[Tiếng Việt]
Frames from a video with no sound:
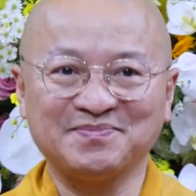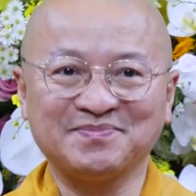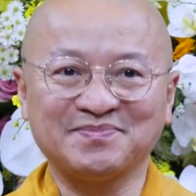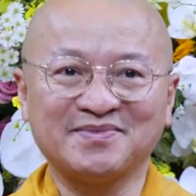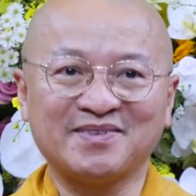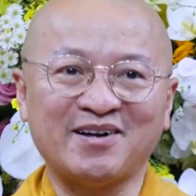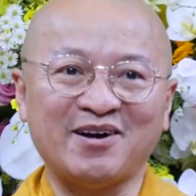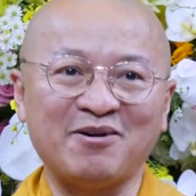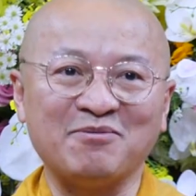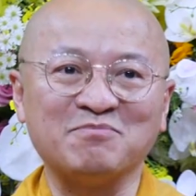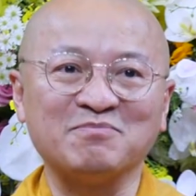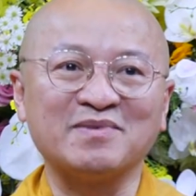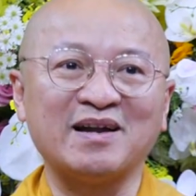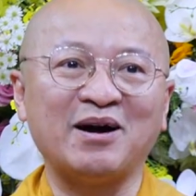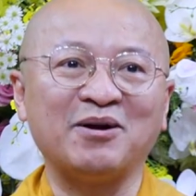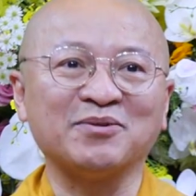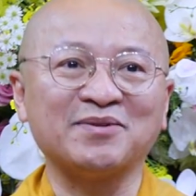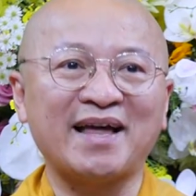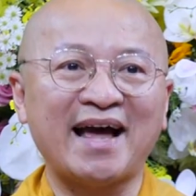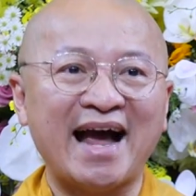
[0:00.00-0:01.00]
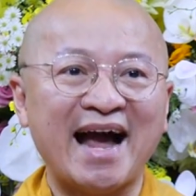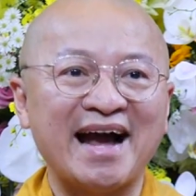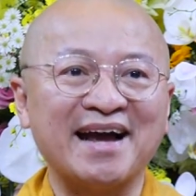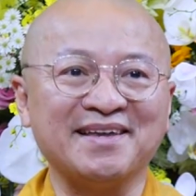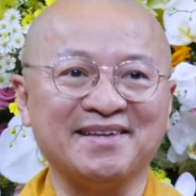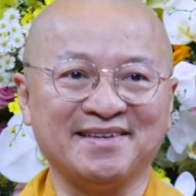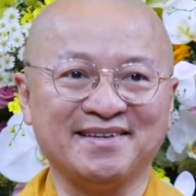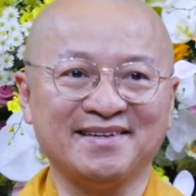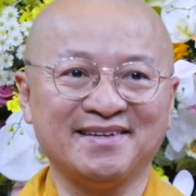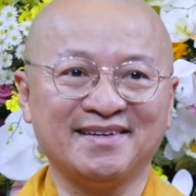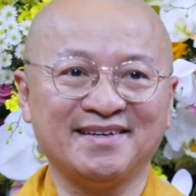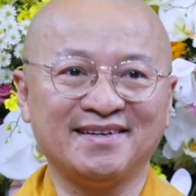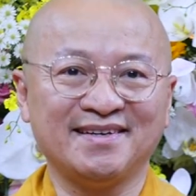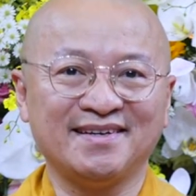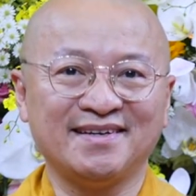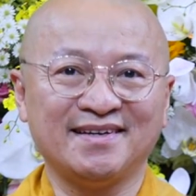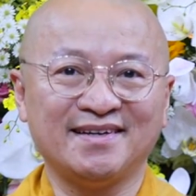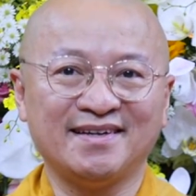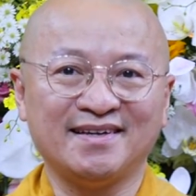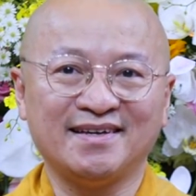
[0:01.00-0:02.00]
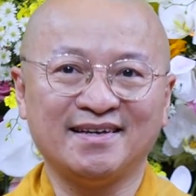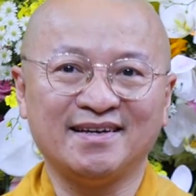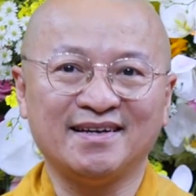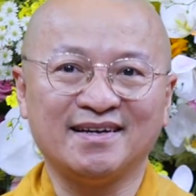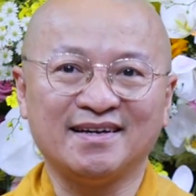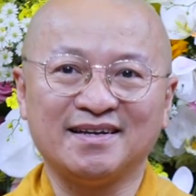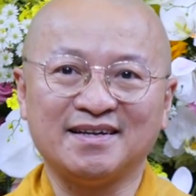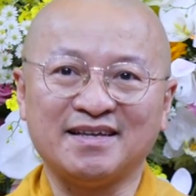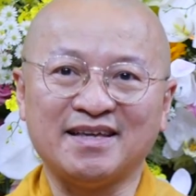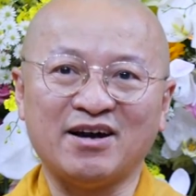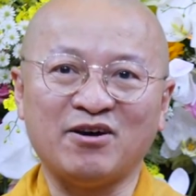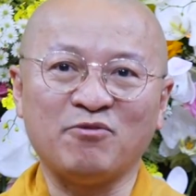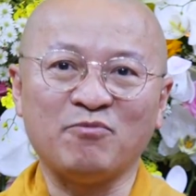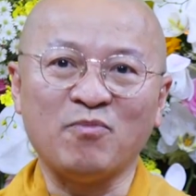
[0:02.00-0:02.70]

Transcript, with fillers: không đào thai vào